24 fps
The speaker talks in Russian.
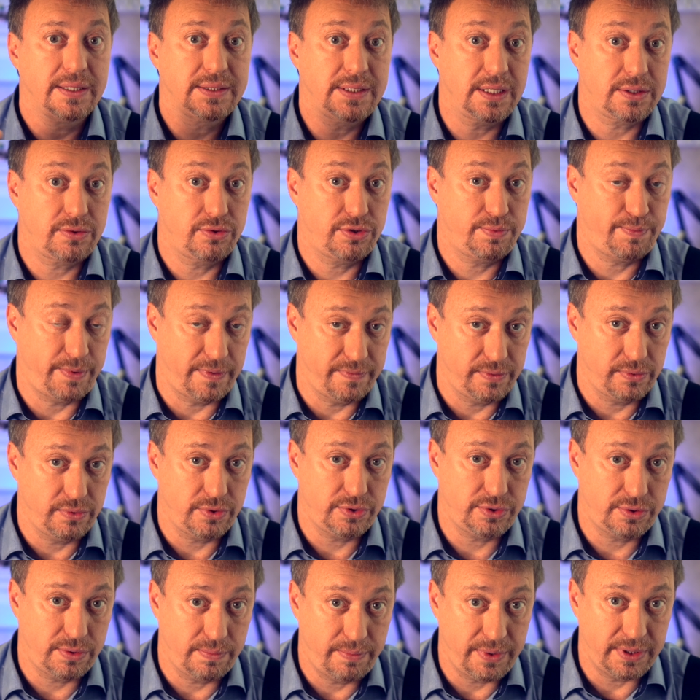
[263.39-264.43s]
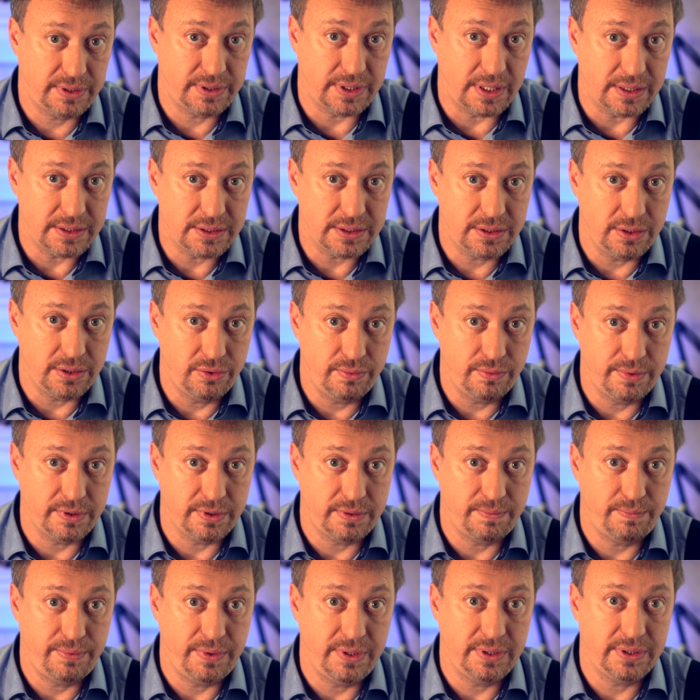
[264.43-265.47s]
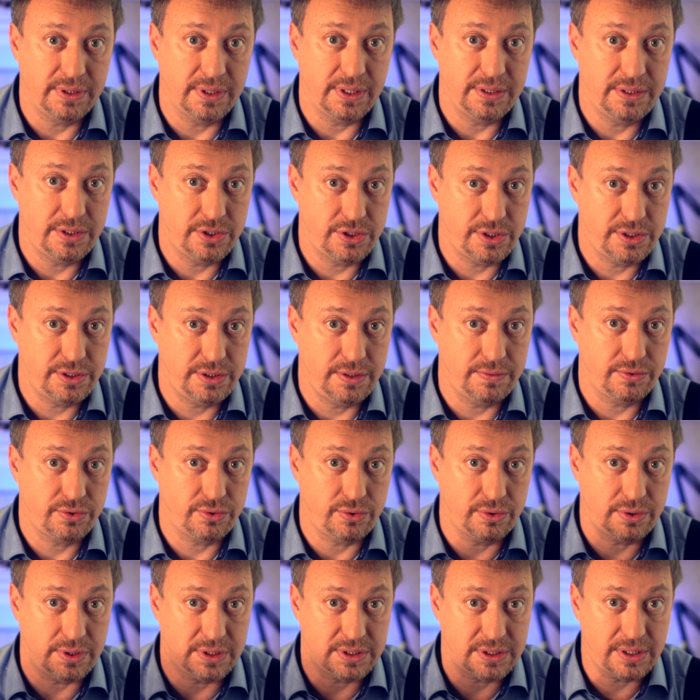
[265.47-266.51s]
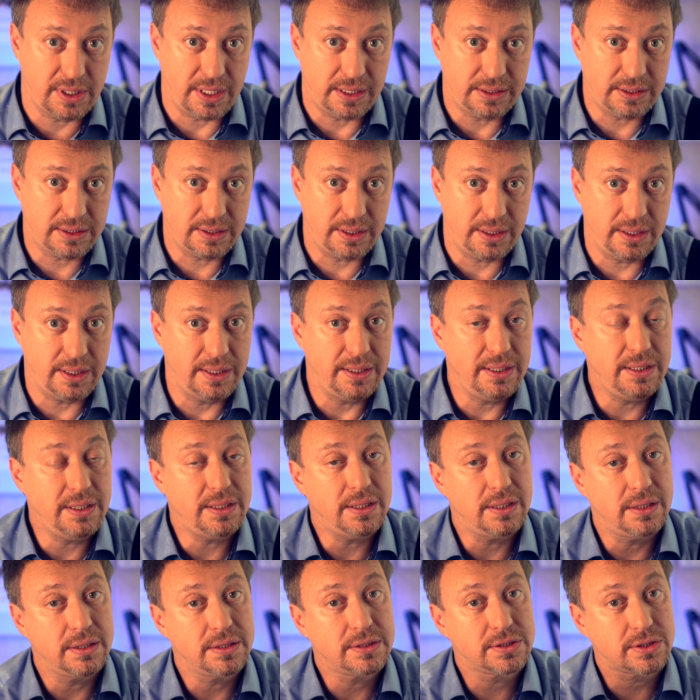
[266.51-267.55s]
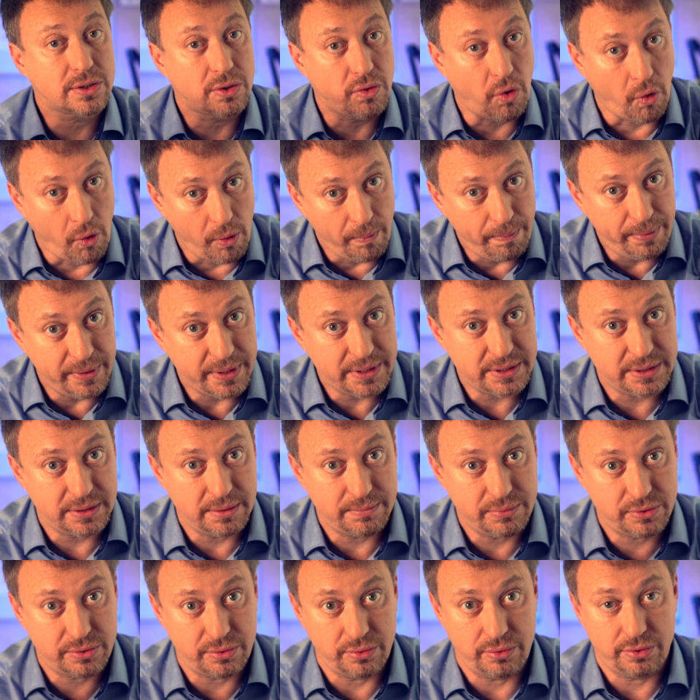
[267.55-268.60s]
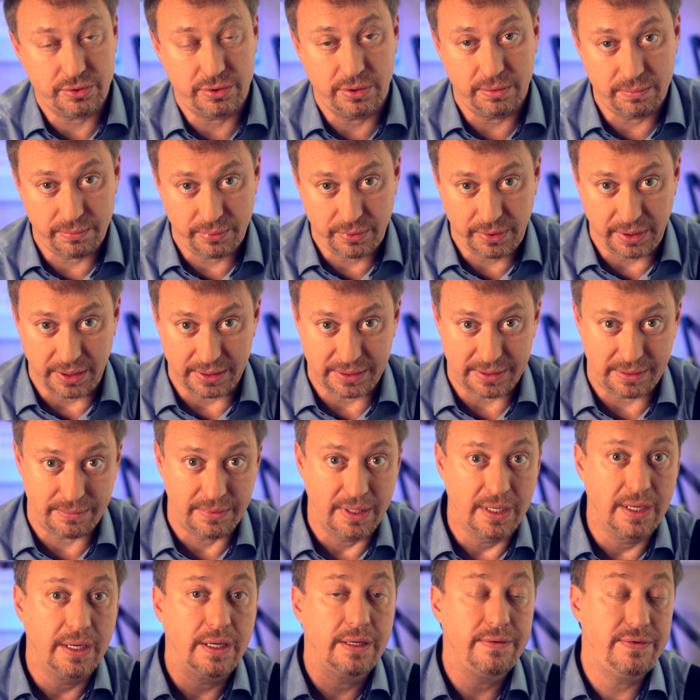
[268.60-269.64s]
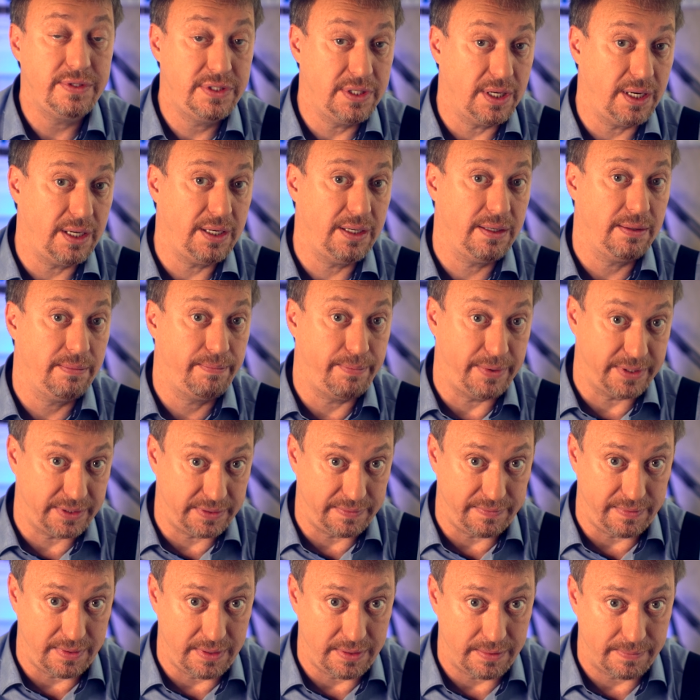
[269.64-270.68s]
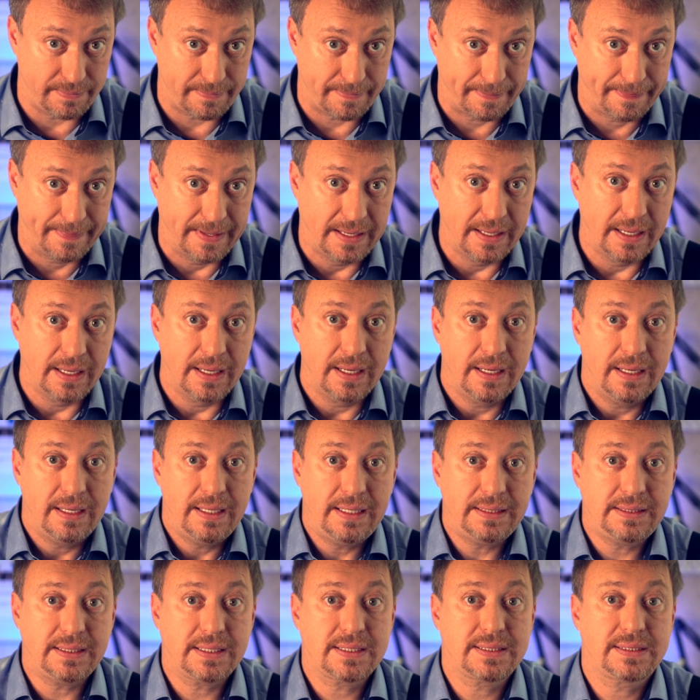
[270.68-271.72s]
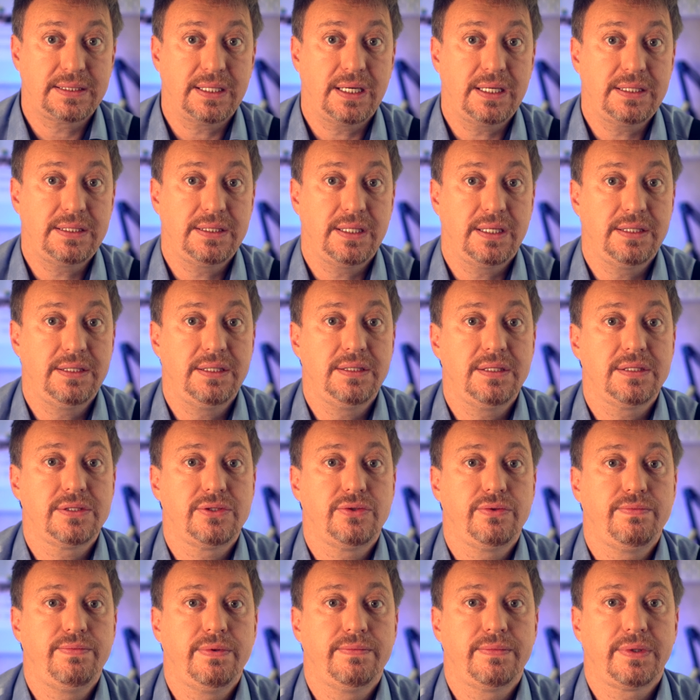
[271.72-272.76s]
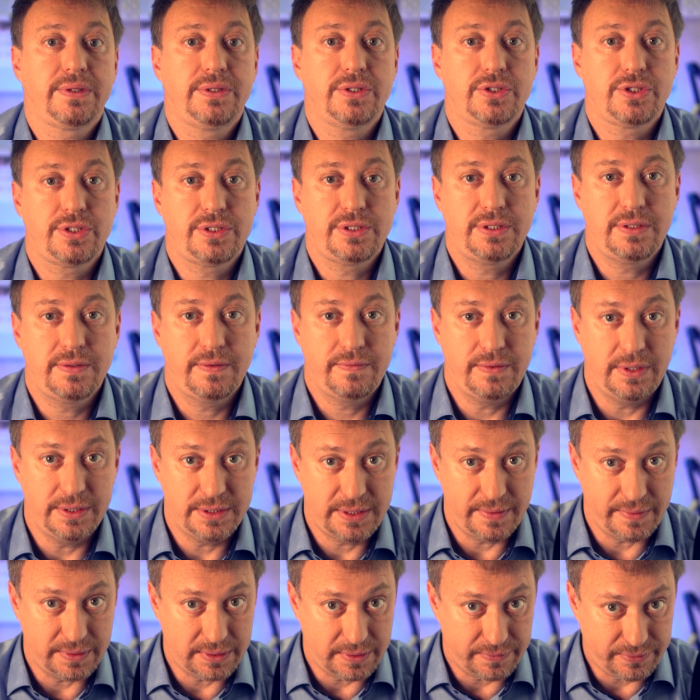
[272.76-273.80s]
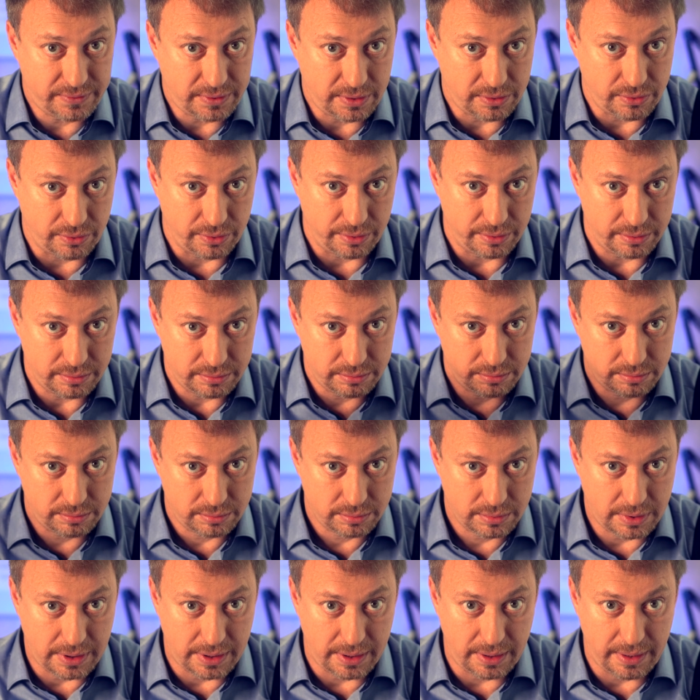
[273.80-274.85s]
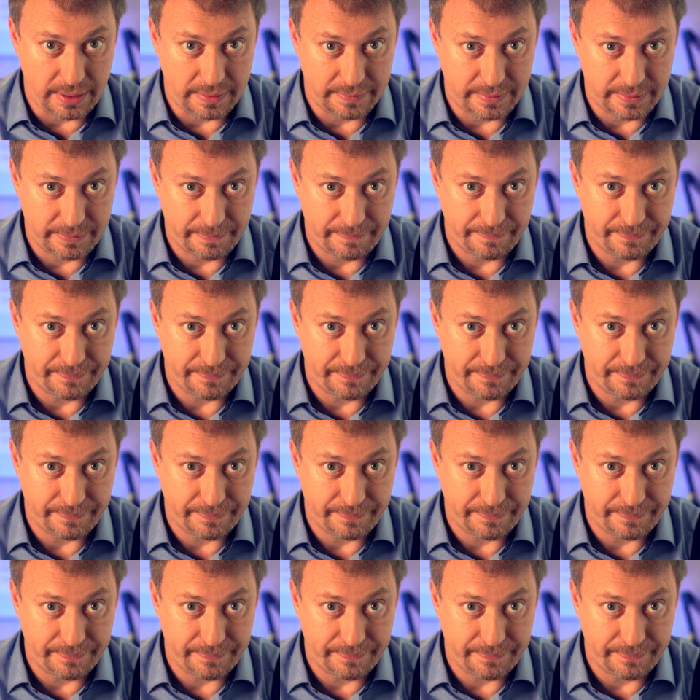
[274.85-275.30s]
Так уж повелось, что британцы любят пить на дежестив что-то сладкое и с комплексным сложным букетом. В идеале портвейн. Это, кстати, один из любимых дежестивов Елизаветы II, королевы.